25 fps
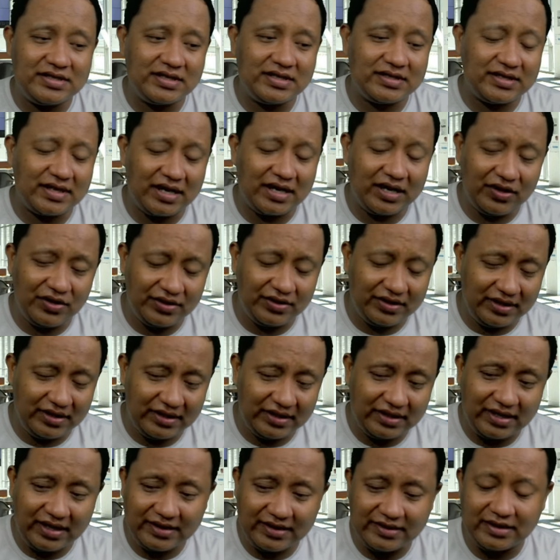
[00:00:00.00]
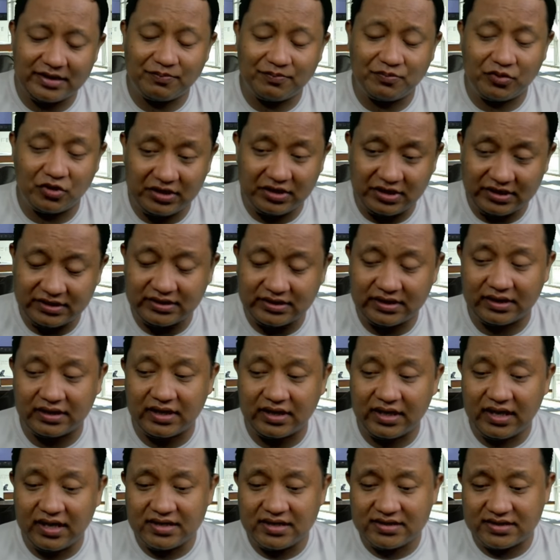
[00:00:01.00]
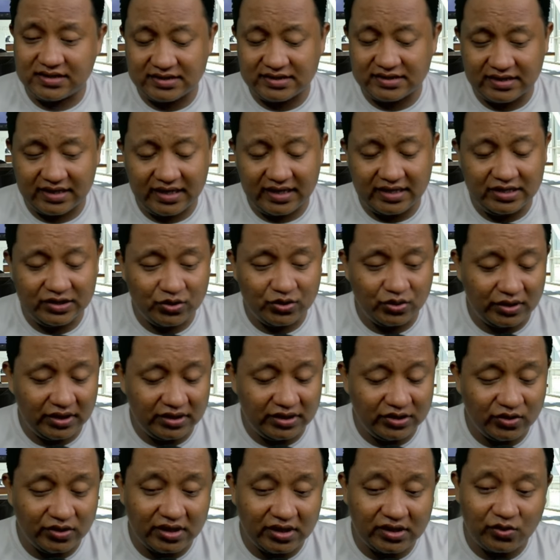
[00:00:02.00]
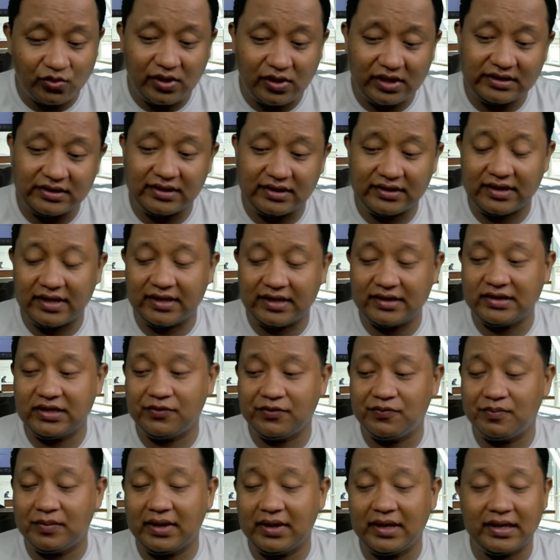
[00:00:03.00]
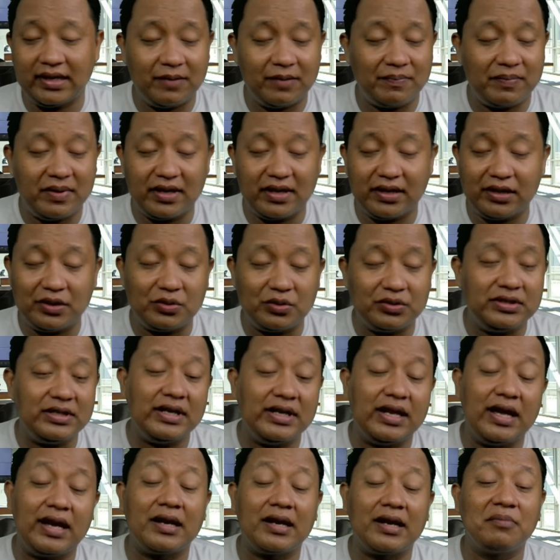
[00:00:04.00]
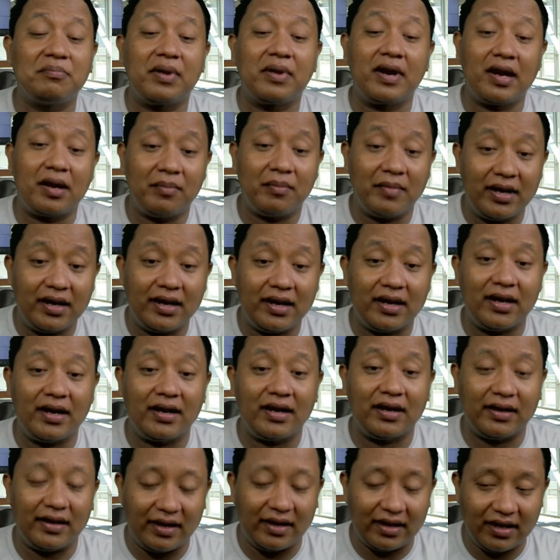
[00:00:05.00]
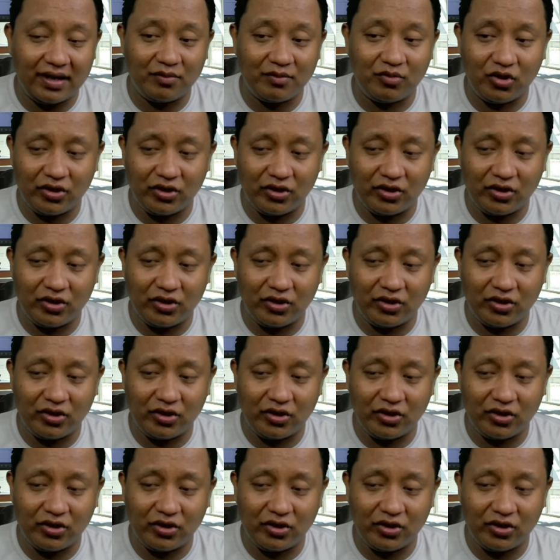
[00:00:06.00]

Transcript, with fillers: secara logika dan politik, secara hitung-hitungan kuantitatif mereka pangrekun tidak akan pernah menang ya.